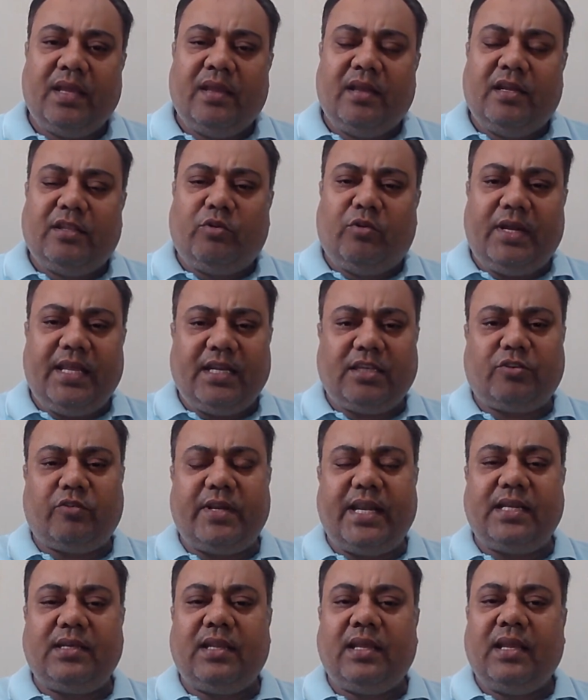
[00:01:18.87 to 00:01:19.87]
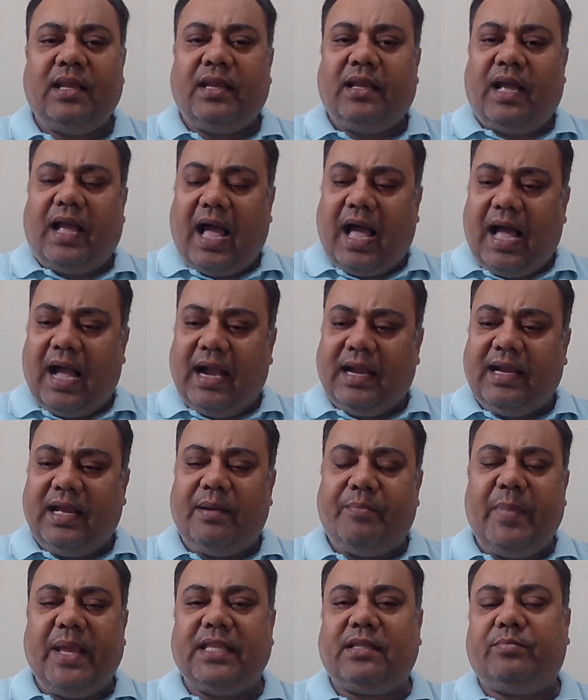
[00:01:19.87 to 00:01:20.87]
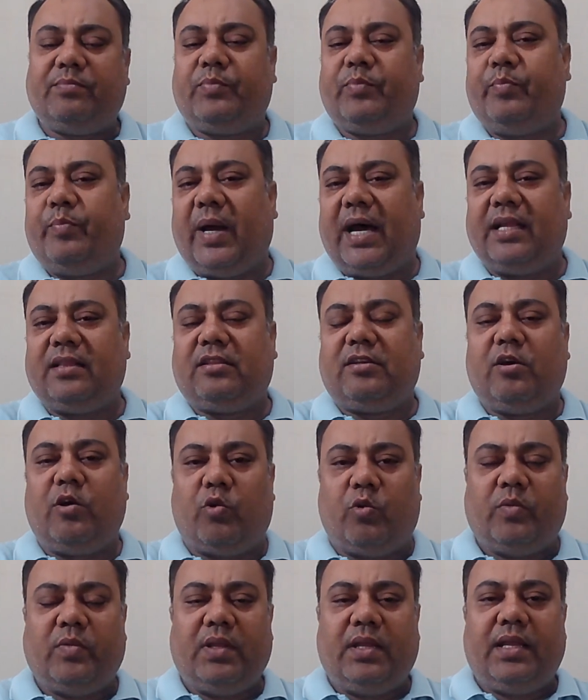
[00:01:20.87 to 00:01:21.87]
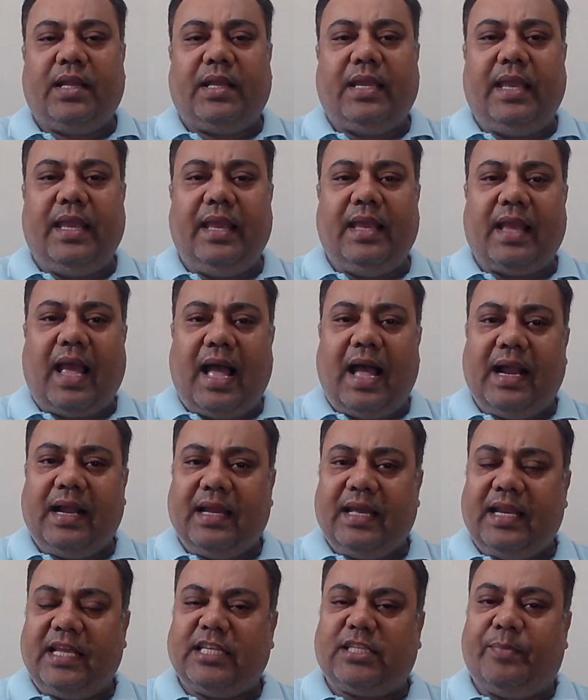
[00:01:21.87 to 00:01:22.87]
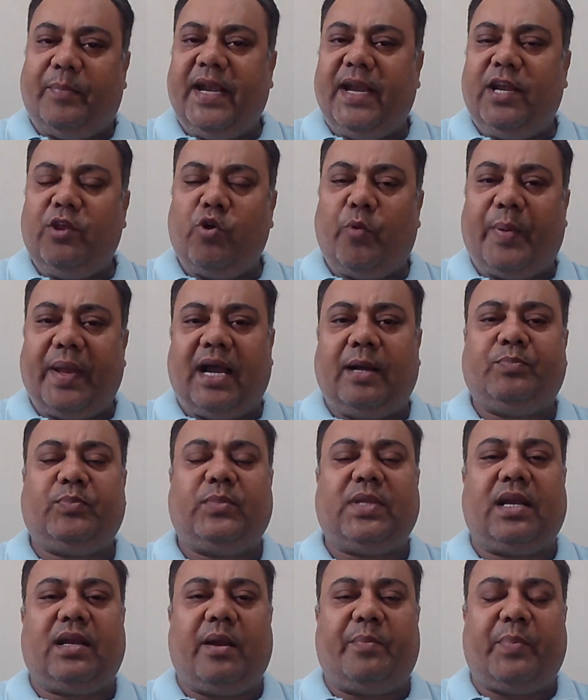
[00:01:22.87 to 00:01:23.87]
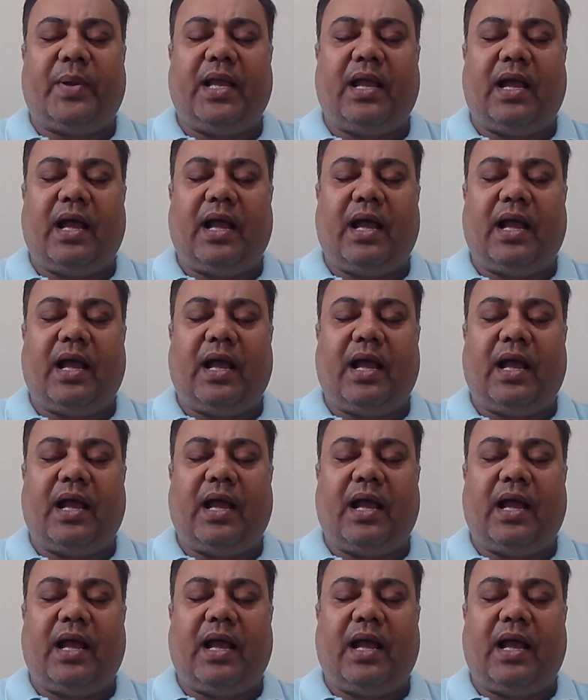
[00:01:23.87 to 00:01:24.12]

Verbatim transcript: तो डियर स्टूडेंट अगर मैं बात करूं कि अगर इस वीडियो पे अब तक आप,